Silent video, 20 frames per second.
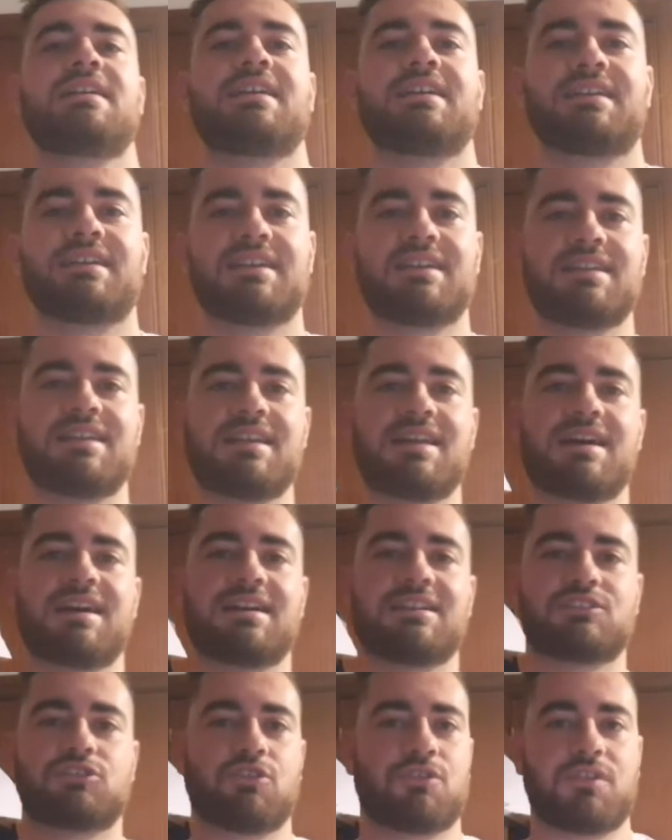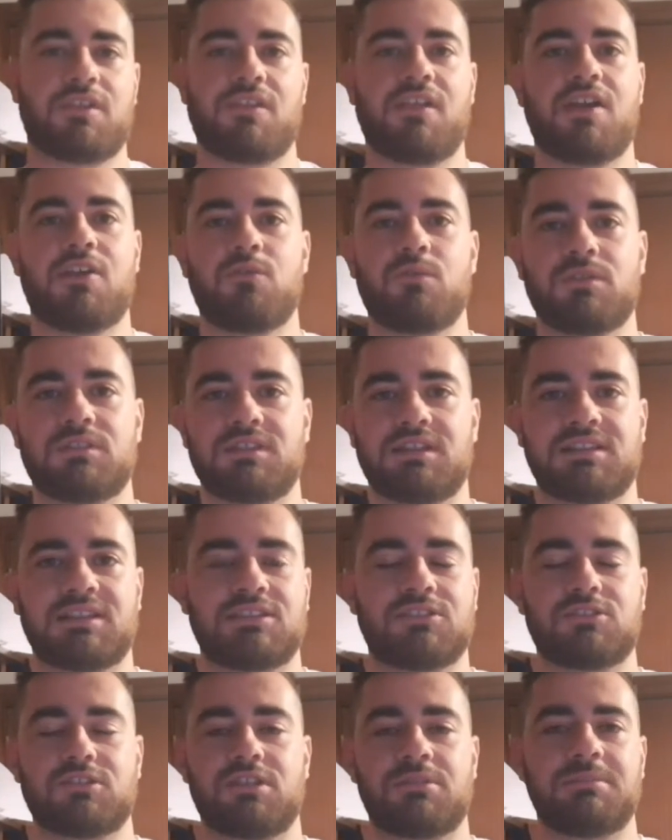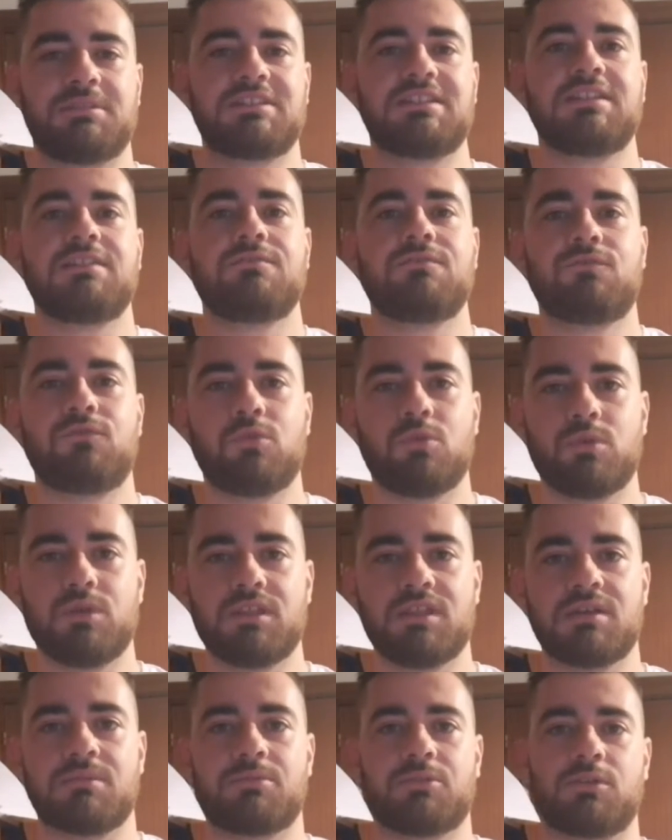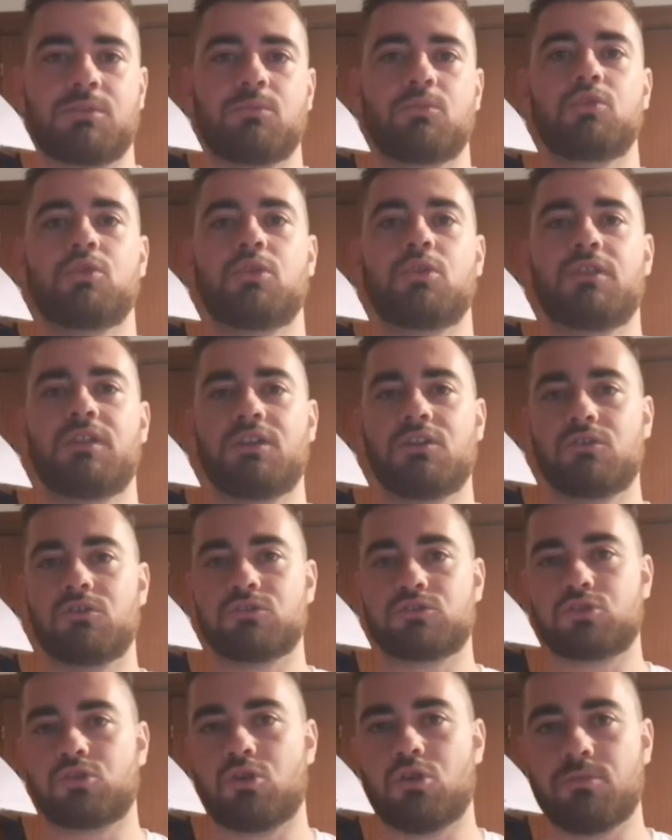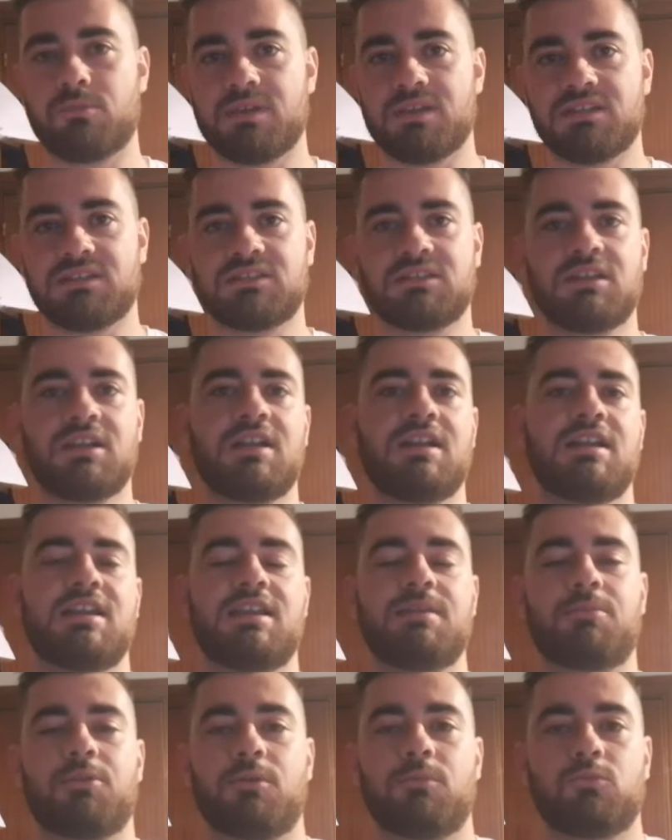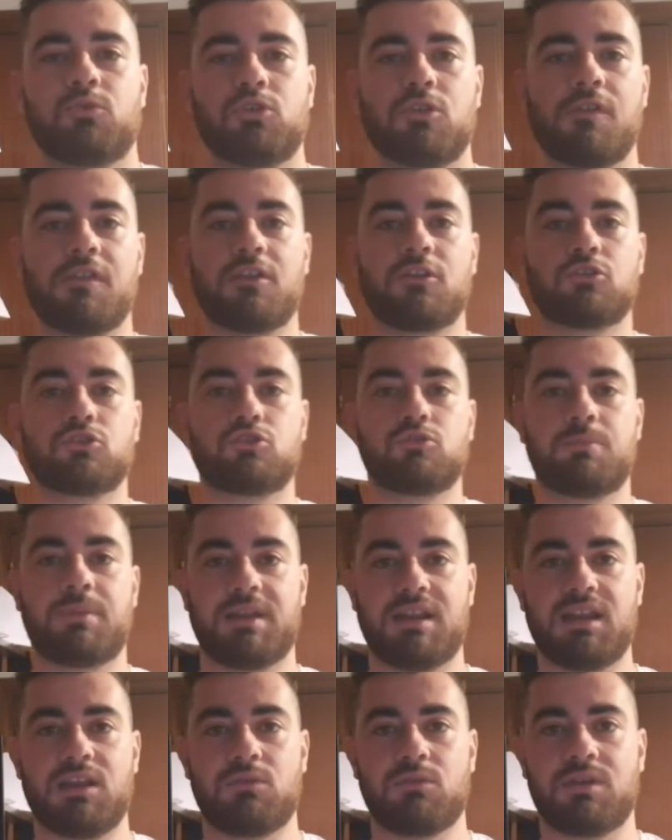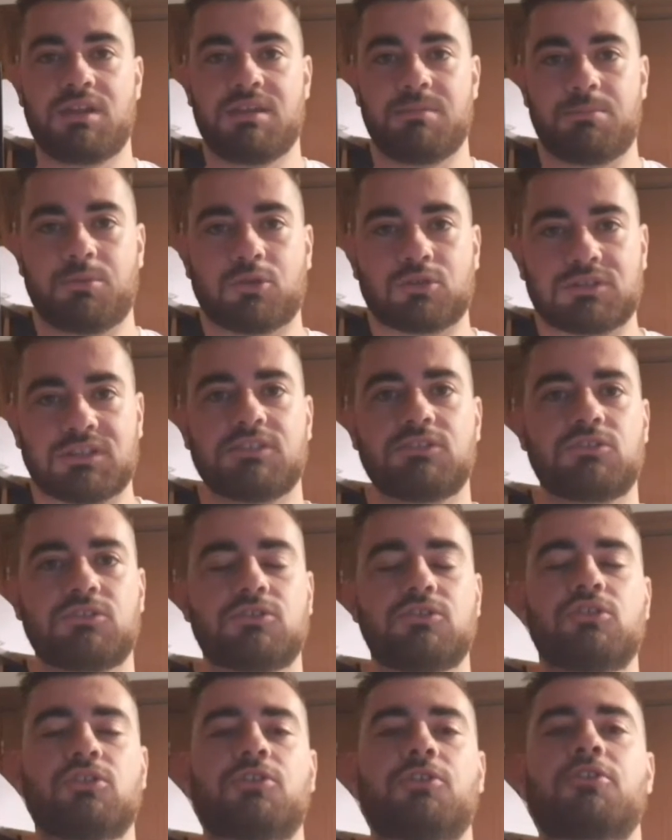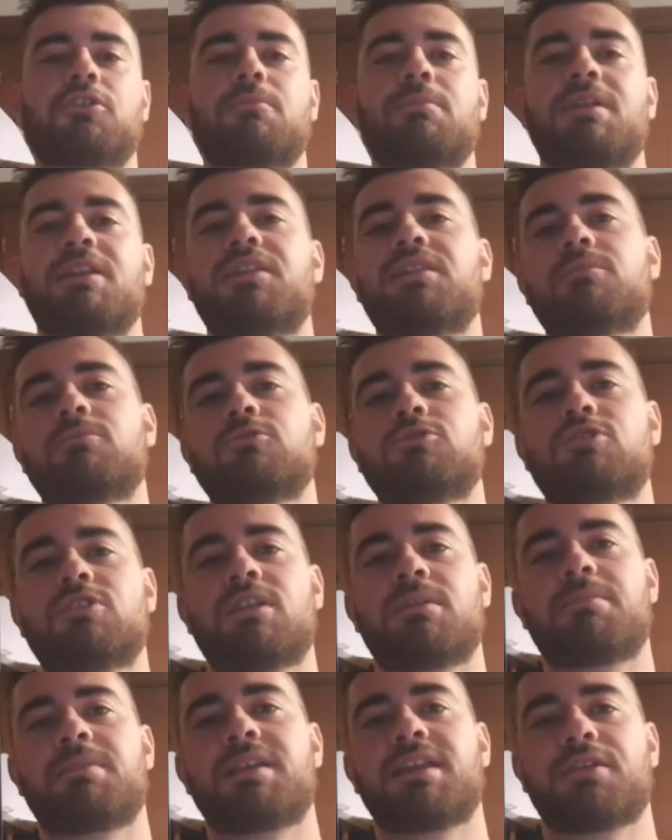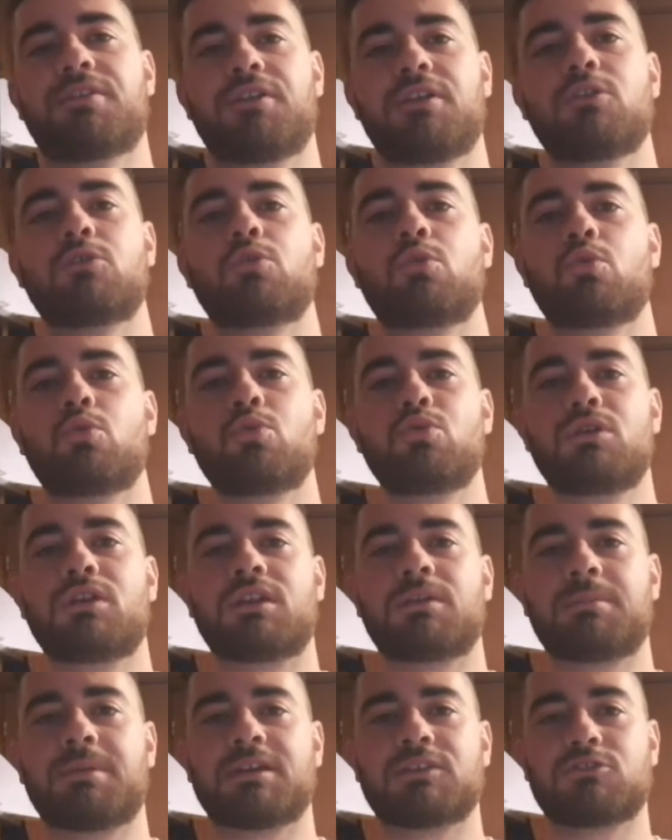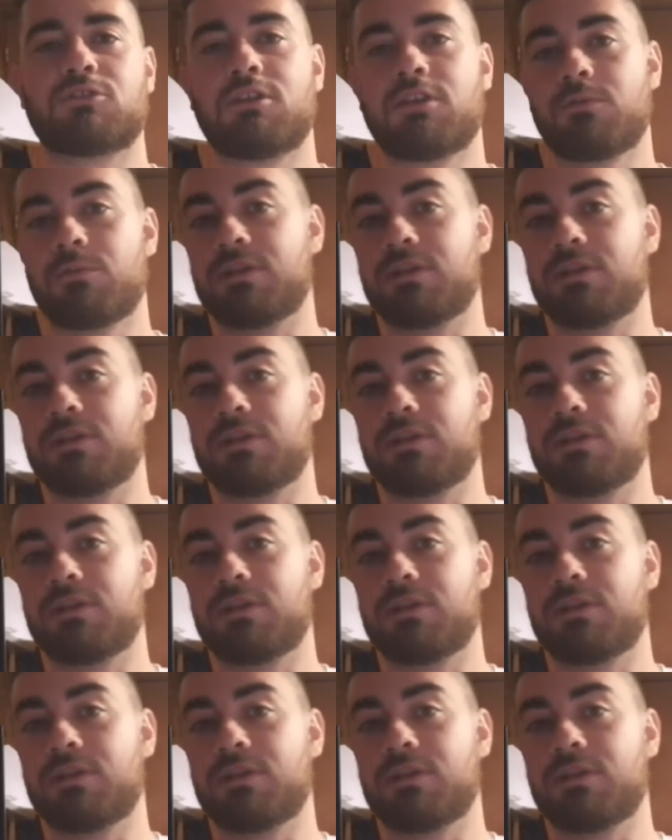es que la sociedad nuestra está totalmente influida por el mundo de los cómics y por el mundo de los superhéroes, y por tanto yo creo que merece mucho la pena hacer un repaso, al